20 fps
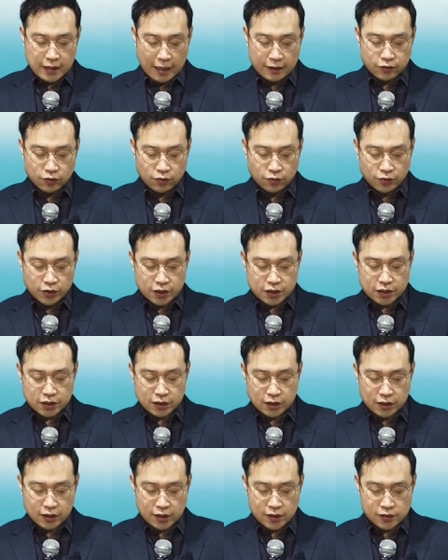
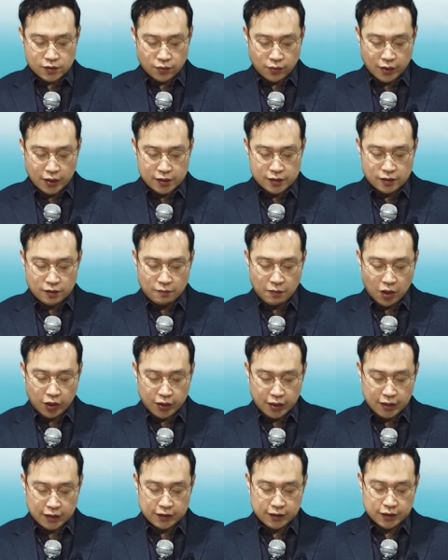산돌이신 그리스도께서
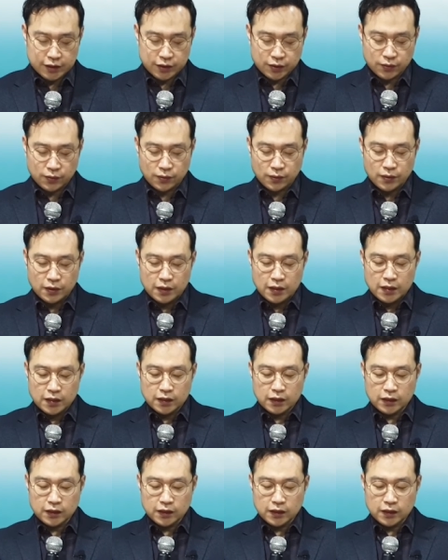머리가 되시고